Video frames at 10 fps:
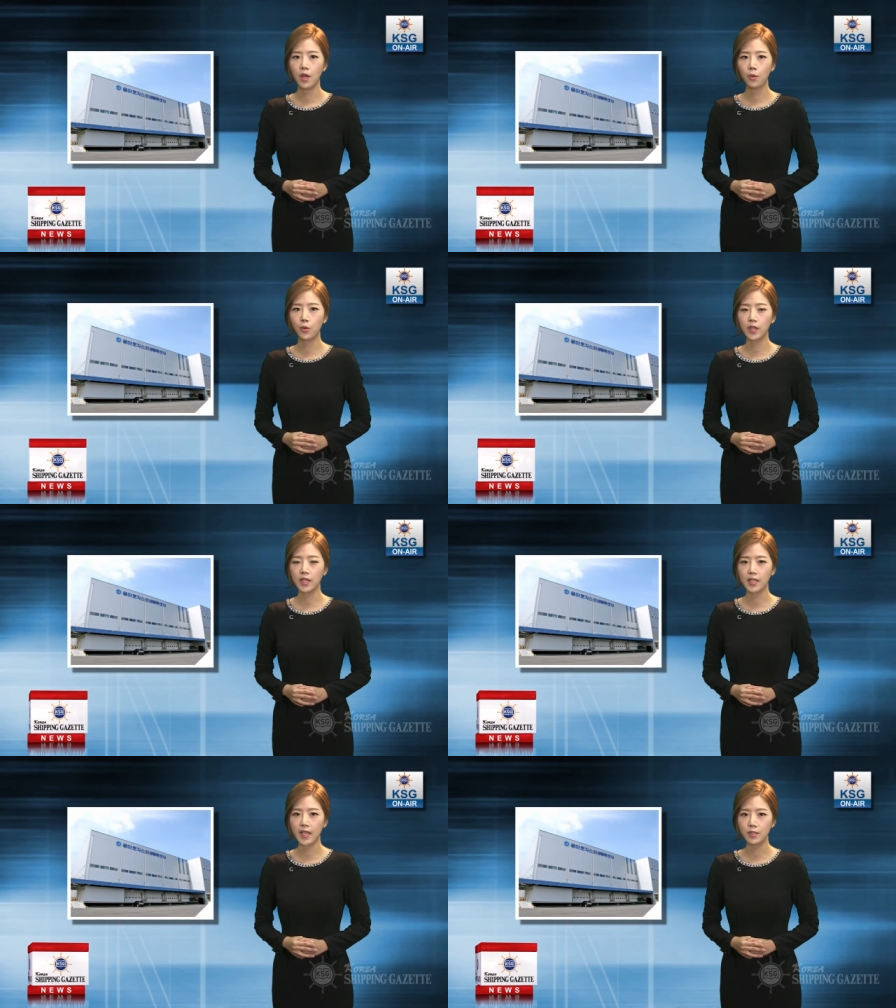
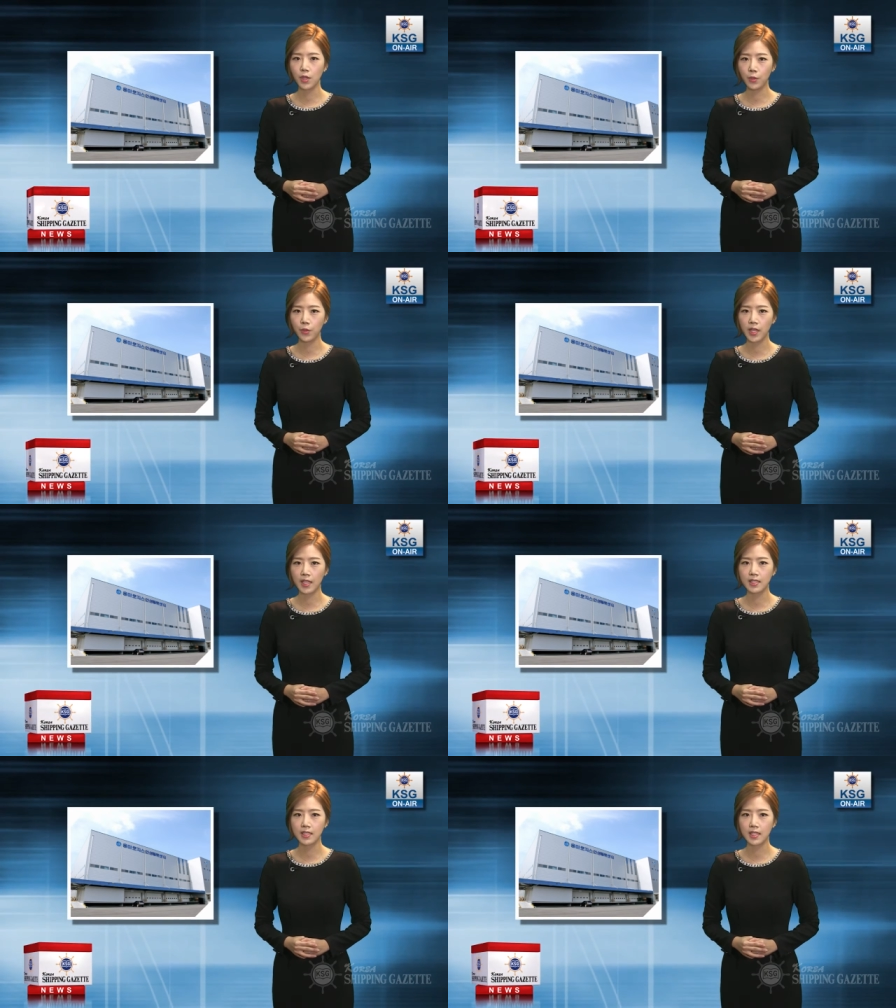고객에게 최고의
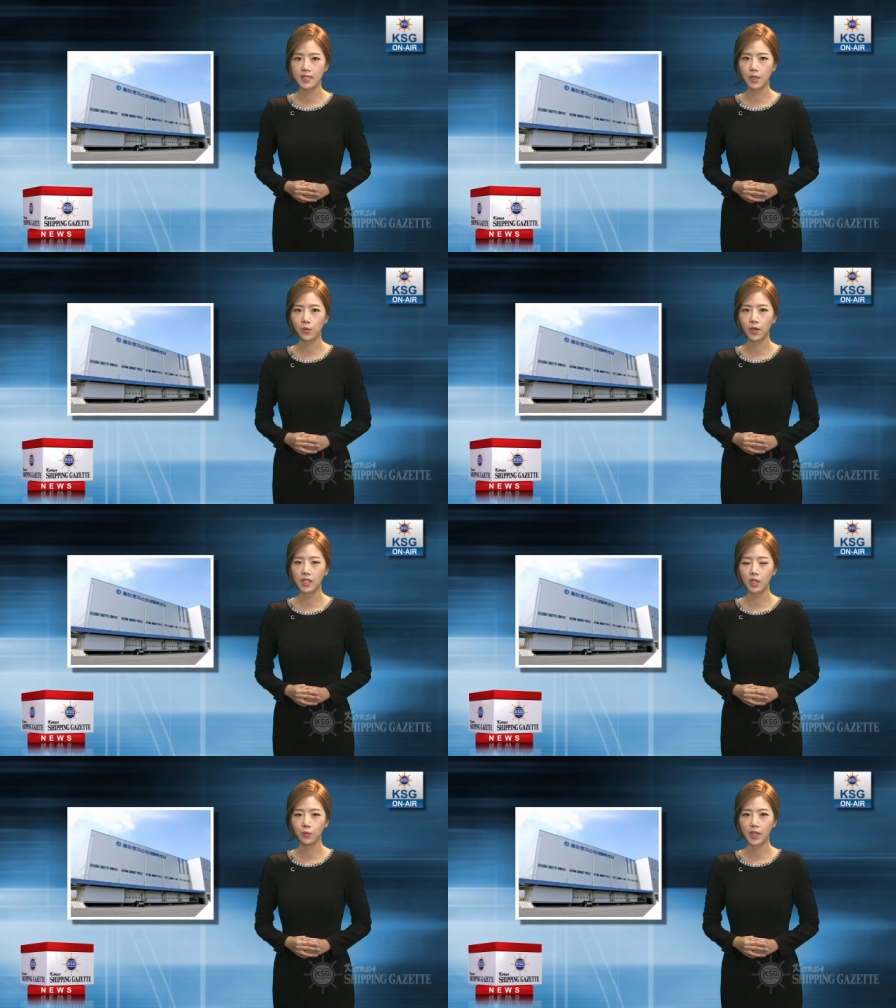가치를
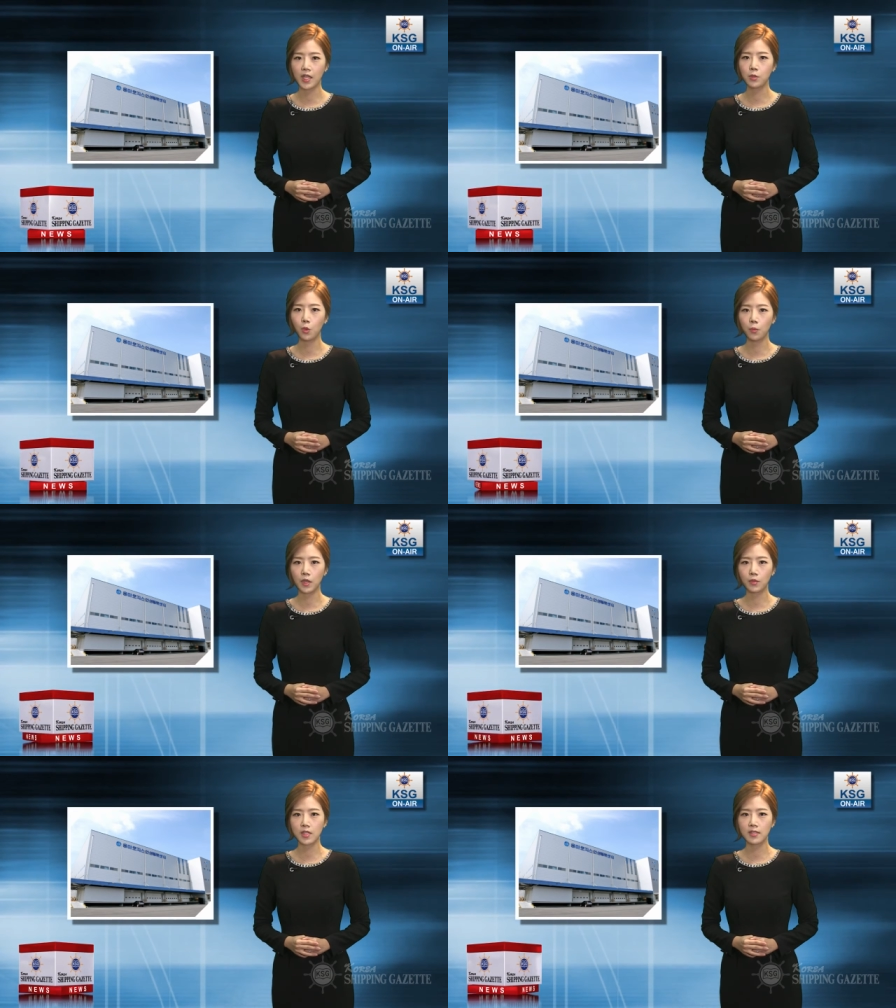제공하기 위한
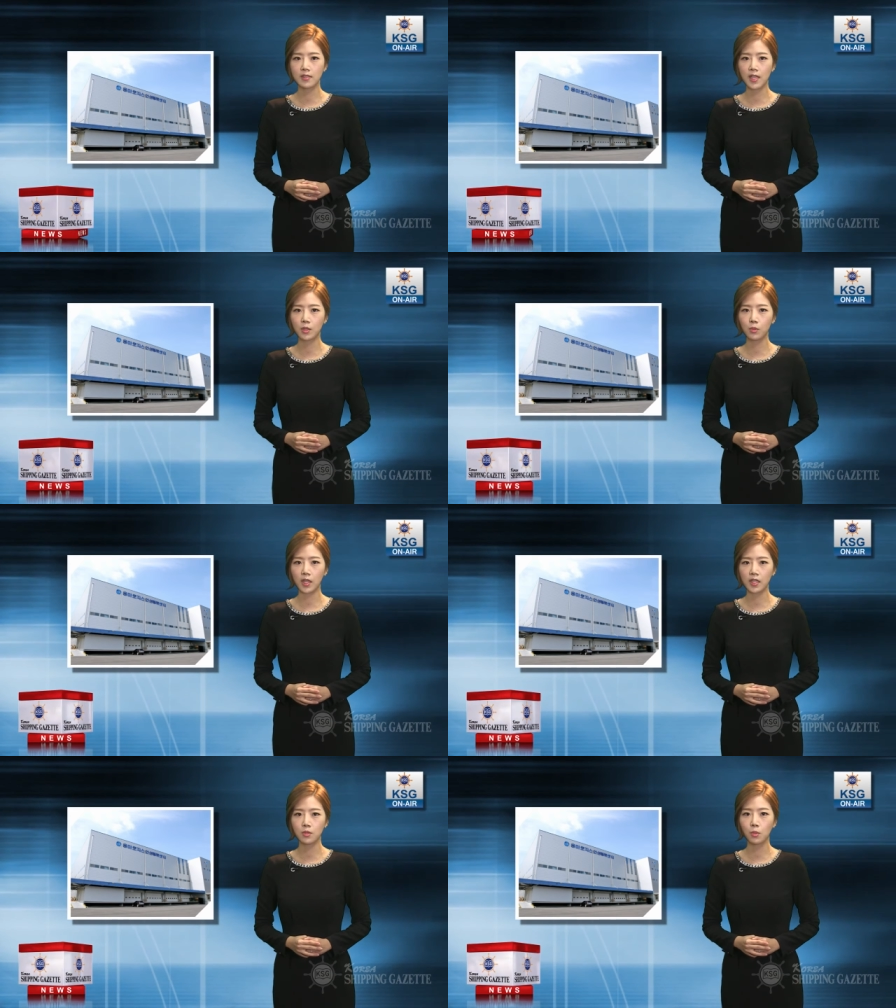용마로지스의 또
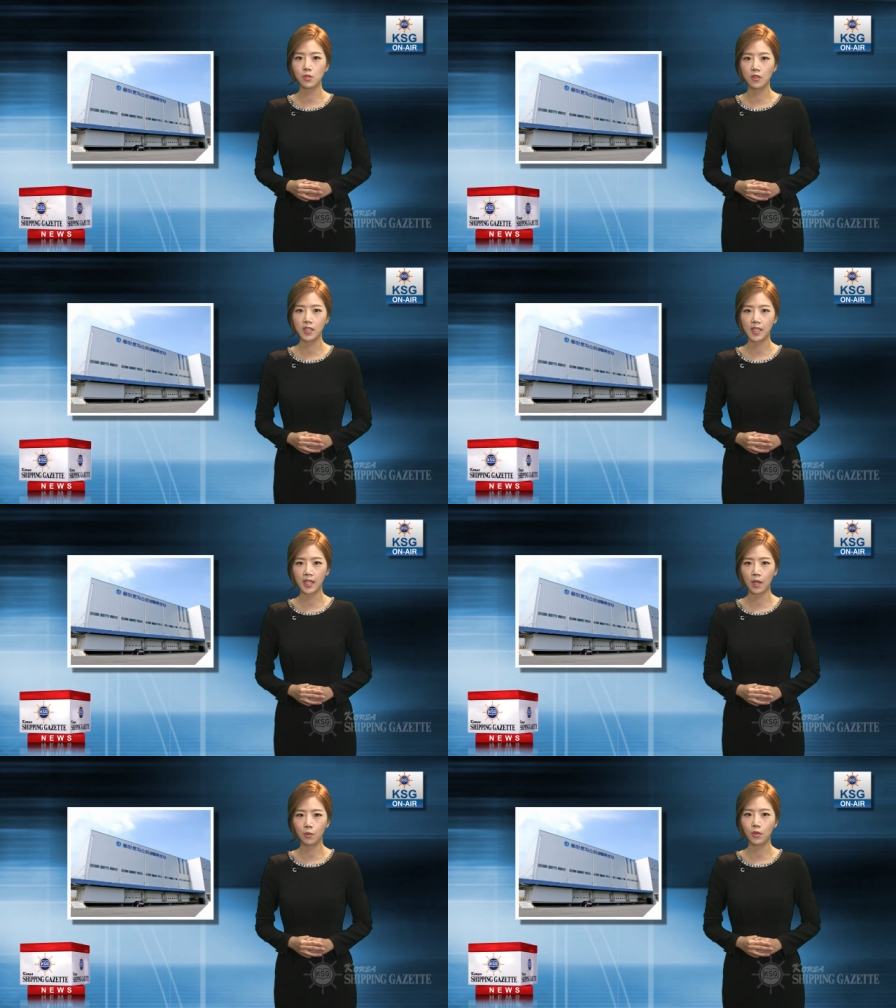다른
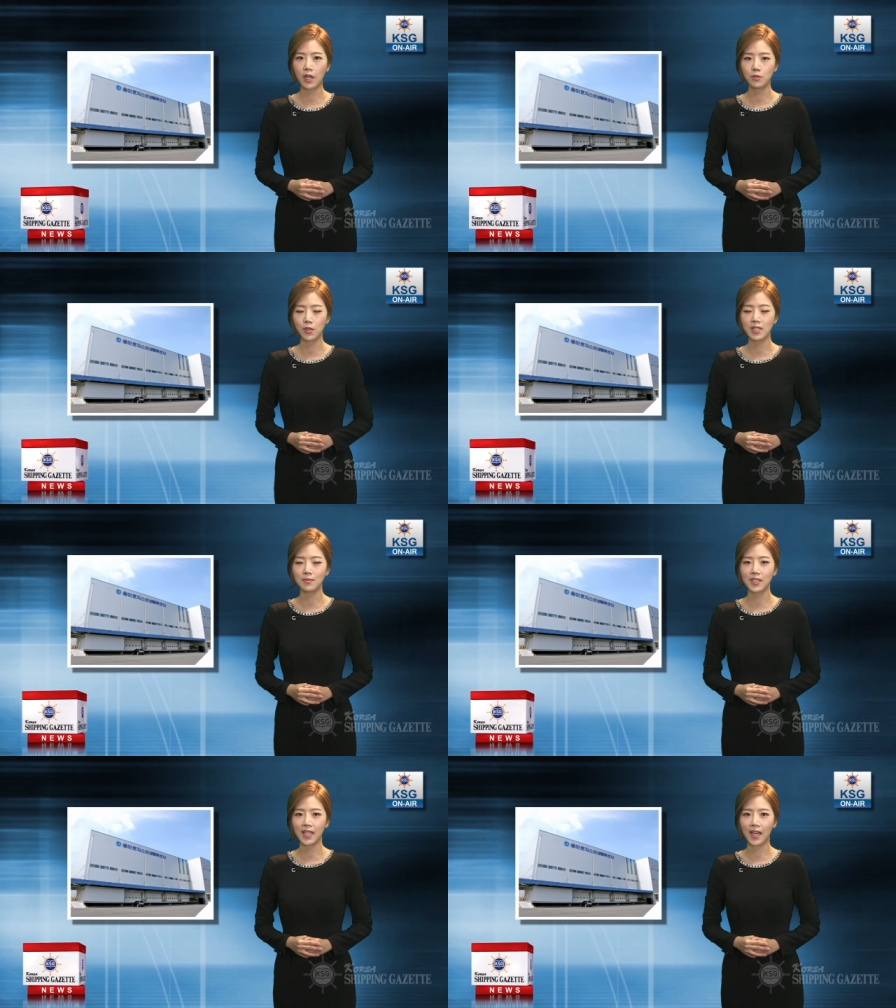도전이다라고
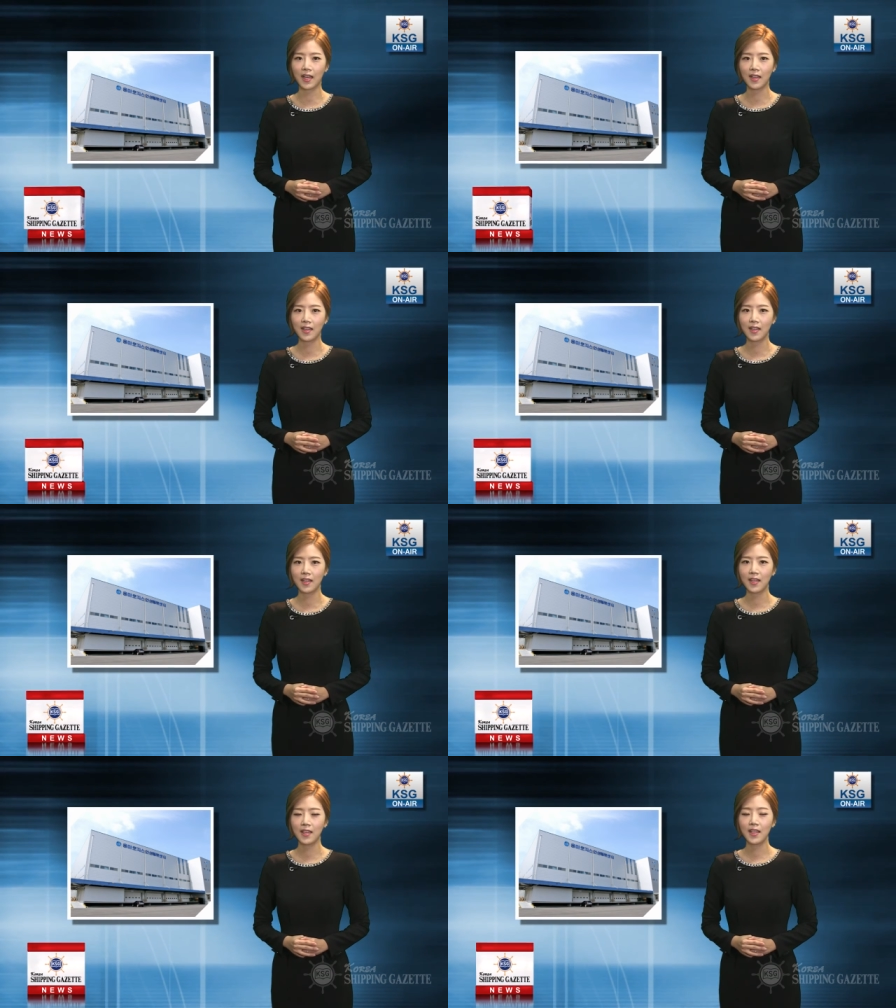강조했습니다.
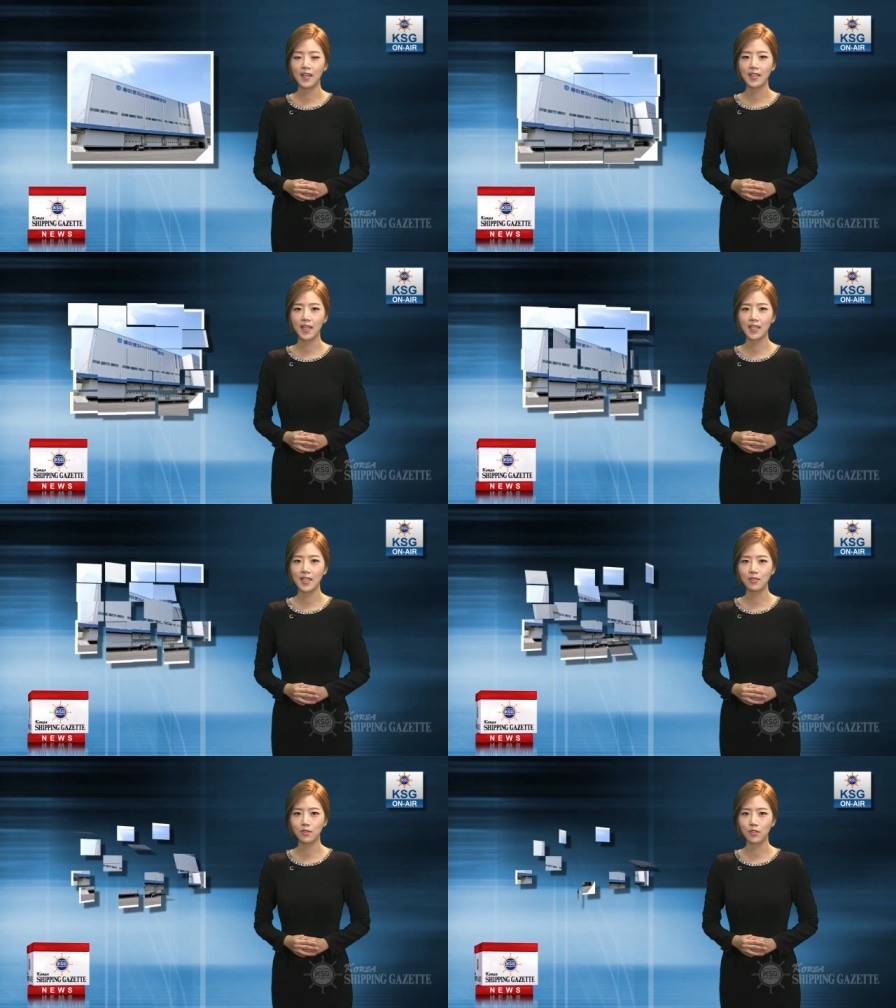
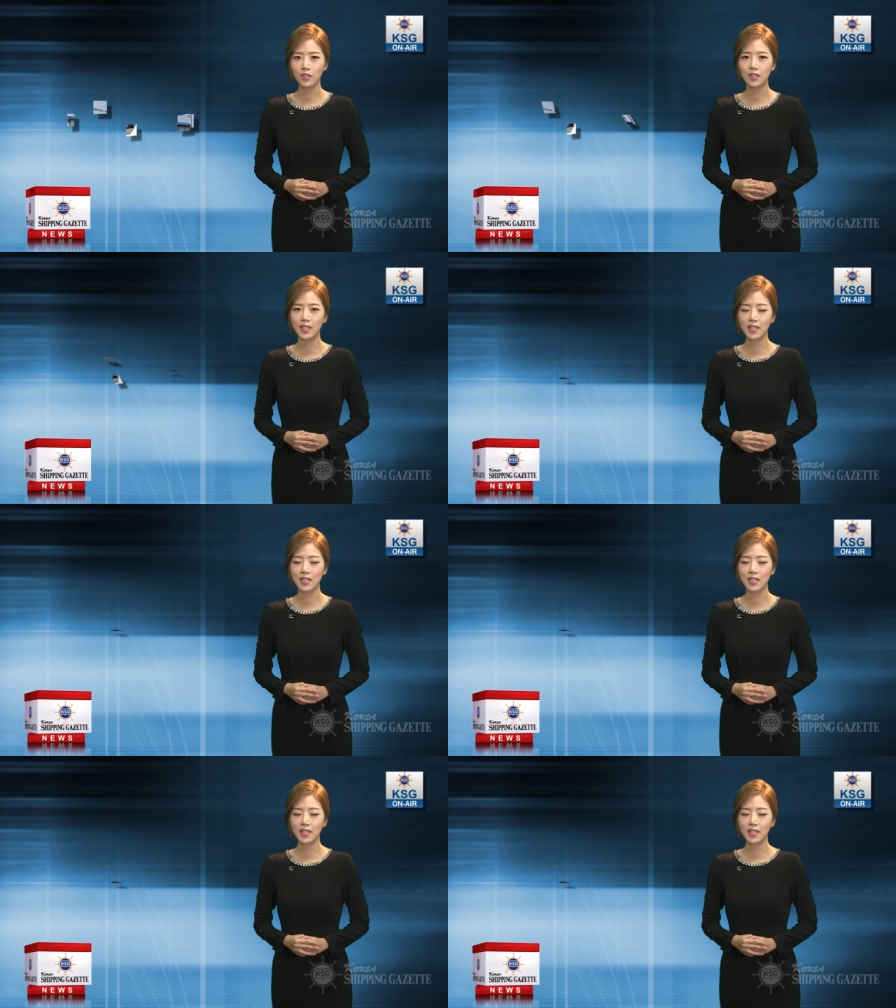KSG 뉴스